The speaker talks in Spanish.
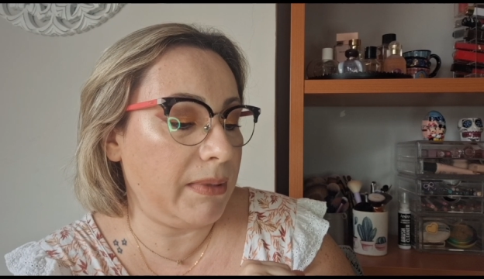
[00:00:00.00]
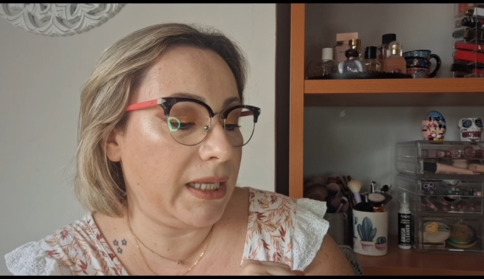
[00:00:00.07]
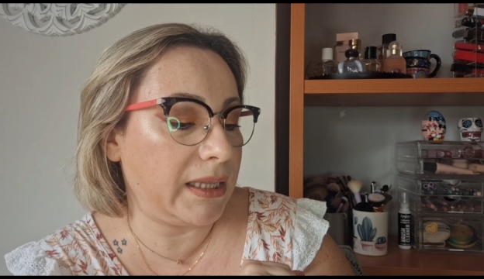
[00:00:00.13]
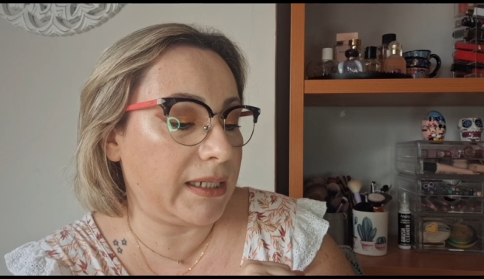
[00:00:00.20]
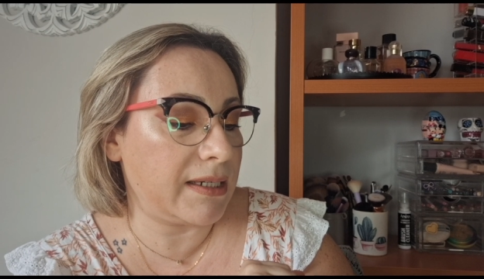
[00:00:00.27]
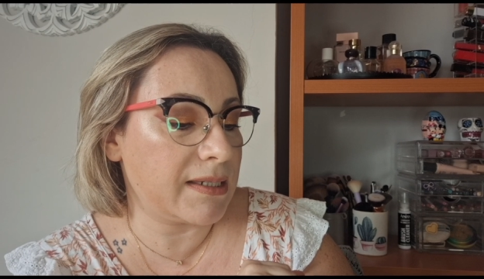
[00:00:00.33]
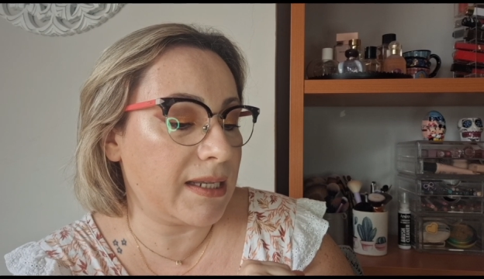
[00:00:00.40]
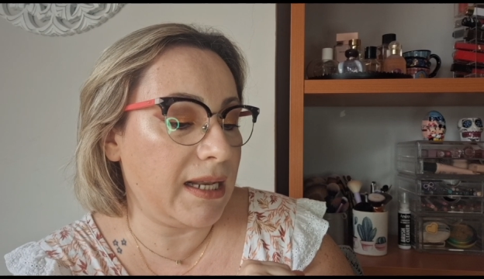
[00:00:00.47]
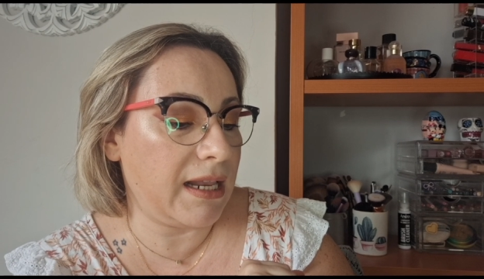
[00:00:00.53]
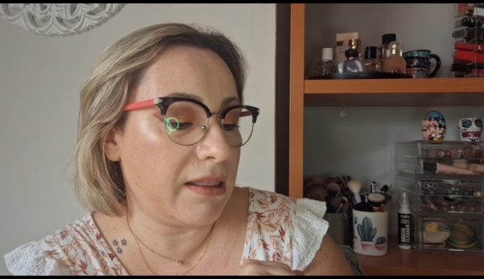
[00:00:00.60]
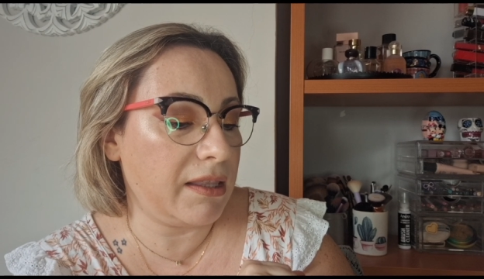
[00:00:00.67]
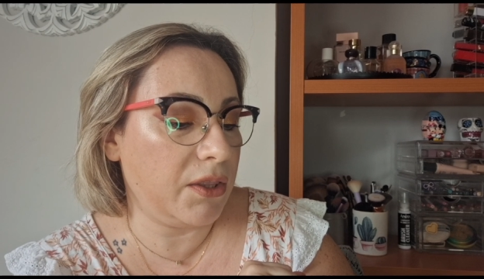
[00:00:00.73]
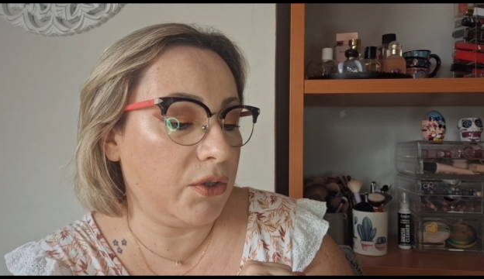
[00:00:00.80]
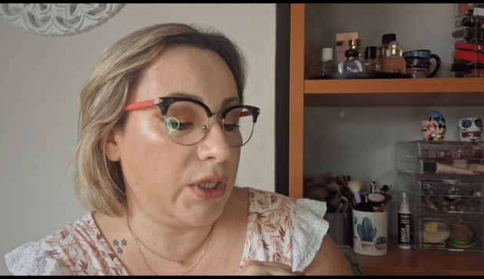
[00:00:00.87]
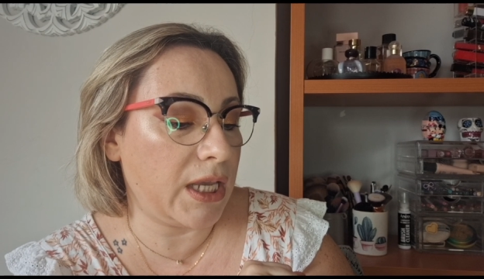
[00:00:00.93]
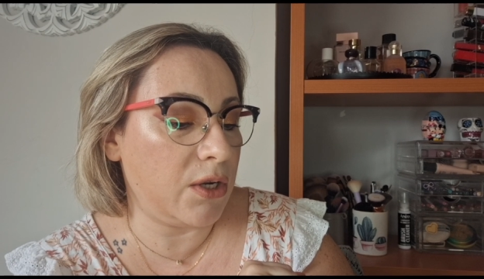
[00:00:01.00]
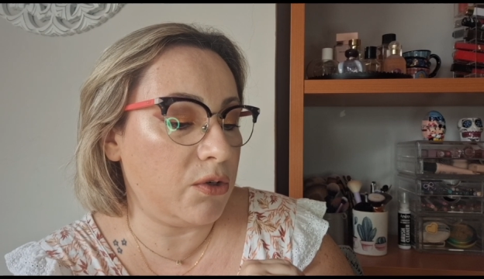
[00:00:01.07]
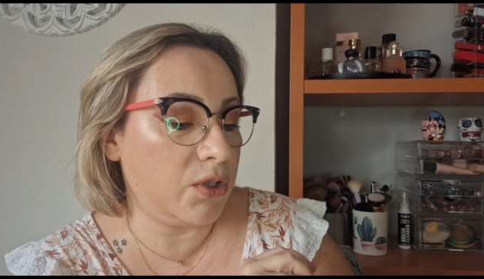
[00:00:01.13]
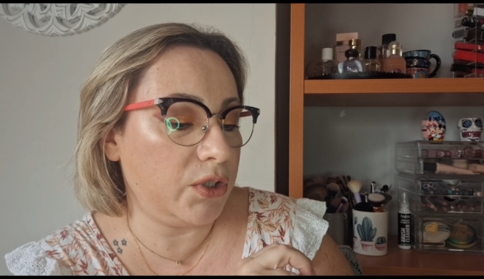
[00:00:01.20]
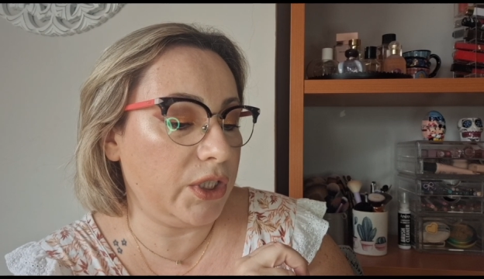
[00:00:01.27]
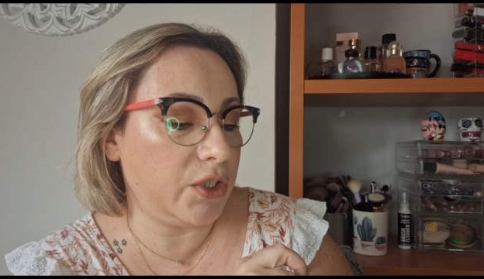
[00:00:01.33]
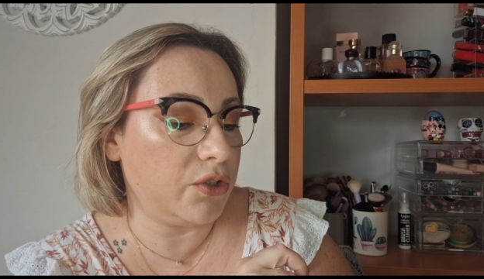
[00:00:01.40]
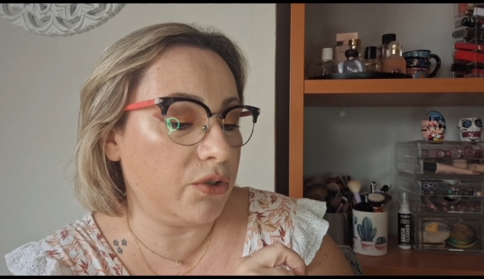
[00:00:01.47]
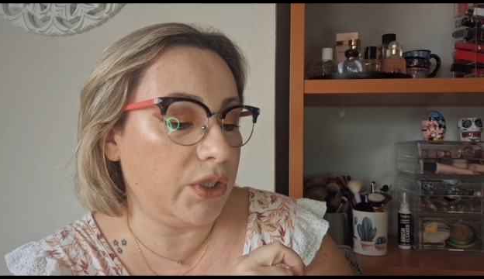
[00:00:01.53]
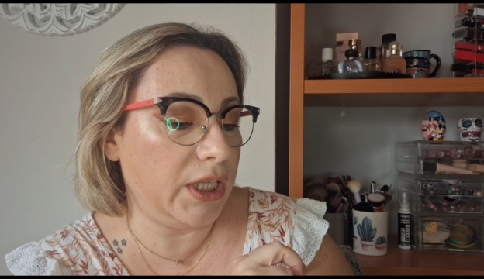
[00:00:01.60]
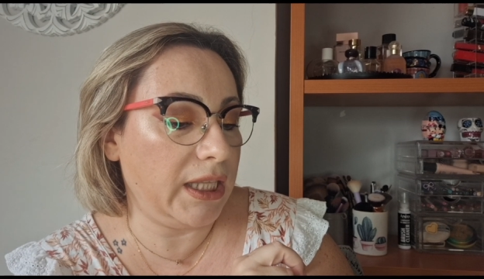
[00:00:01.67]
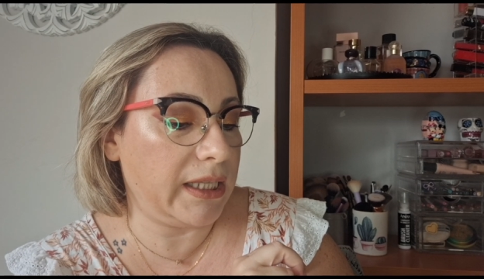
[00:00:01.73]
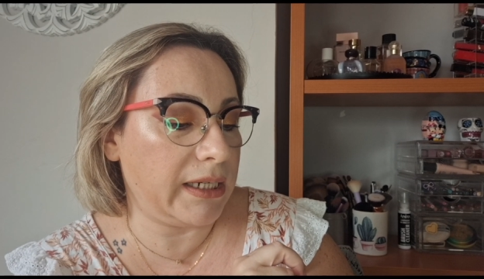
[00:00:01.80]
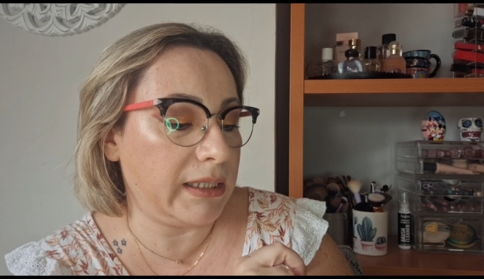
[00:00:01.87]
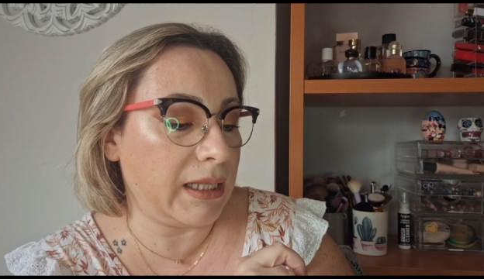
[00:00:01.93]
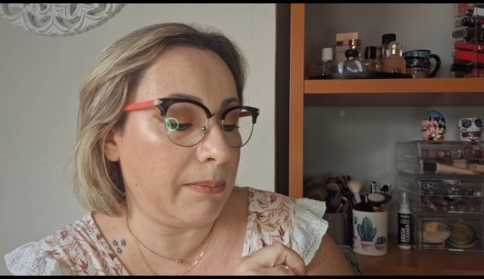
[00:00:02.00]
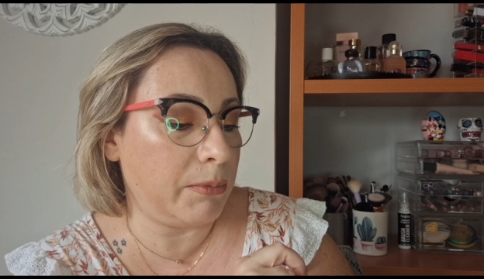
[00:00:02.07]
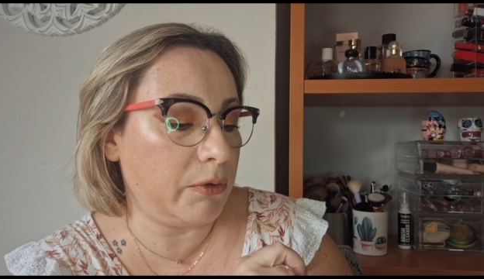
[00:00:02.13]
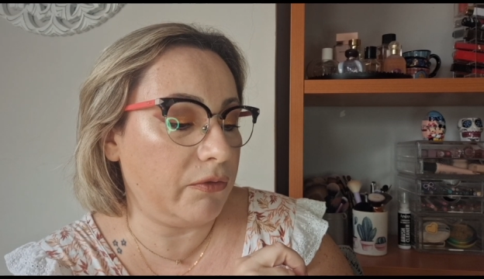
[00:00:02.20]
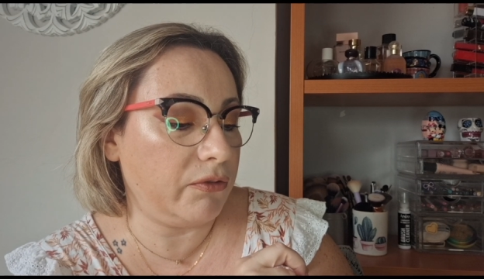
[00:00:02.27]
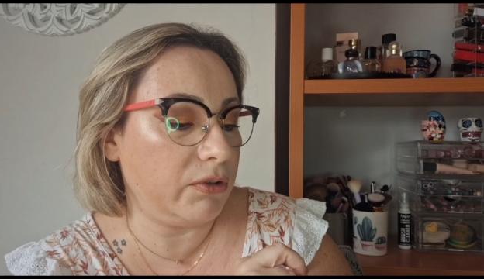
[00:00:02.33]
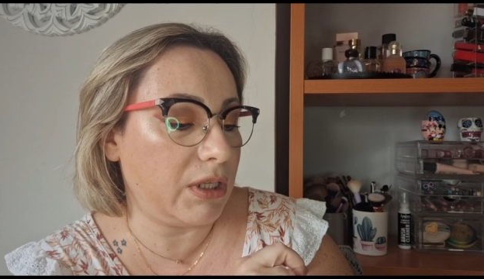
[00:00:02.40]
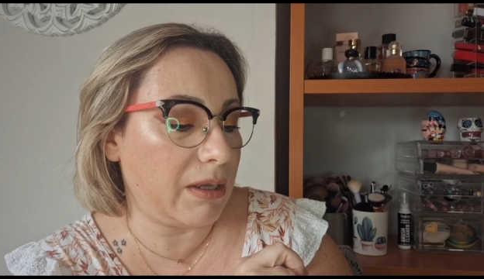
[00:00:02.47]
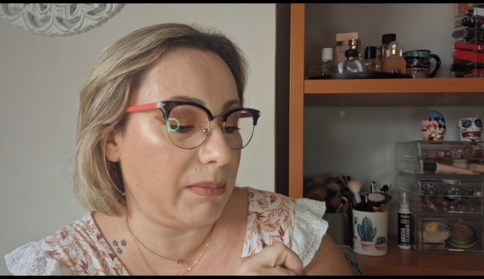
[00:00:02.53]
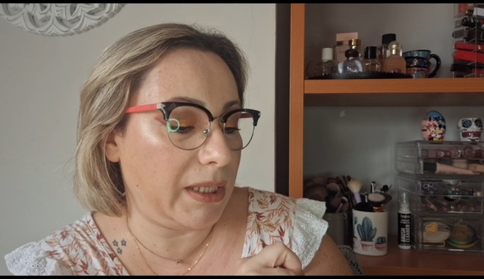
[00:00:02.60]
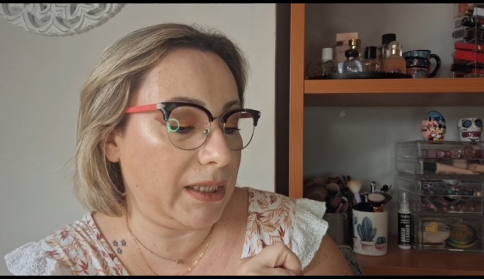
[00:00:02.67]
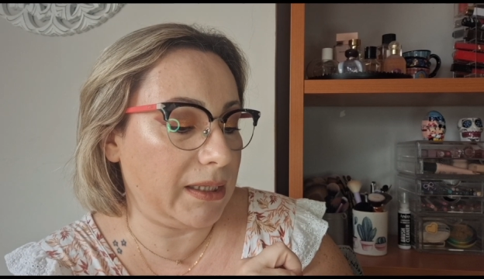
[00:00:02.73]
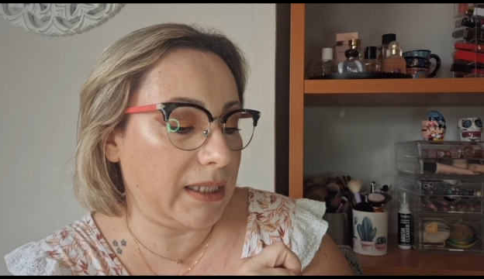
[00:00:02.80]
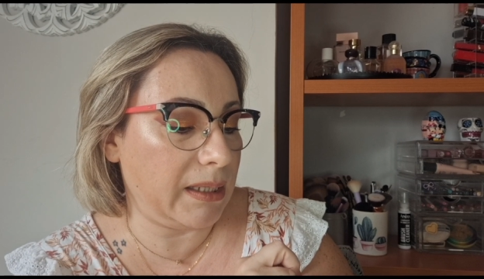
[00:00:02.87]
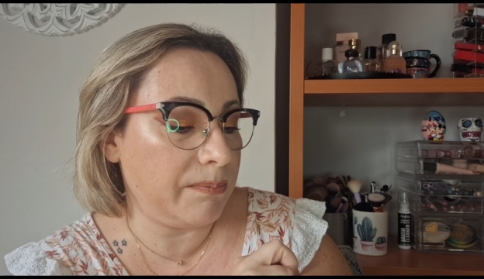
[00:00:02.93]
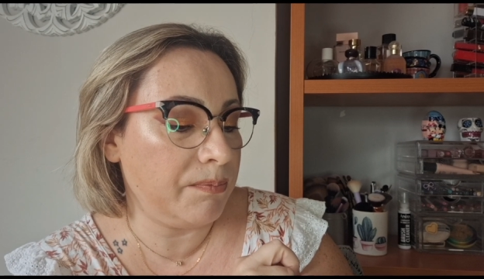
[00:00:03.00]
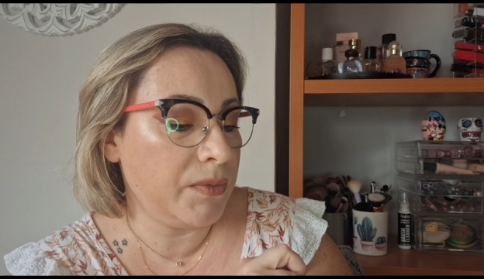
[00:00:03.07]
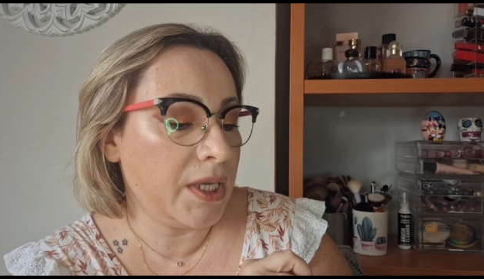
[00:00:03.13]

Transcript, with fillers: mientras que el ácido hialurónico hidrata profundamente.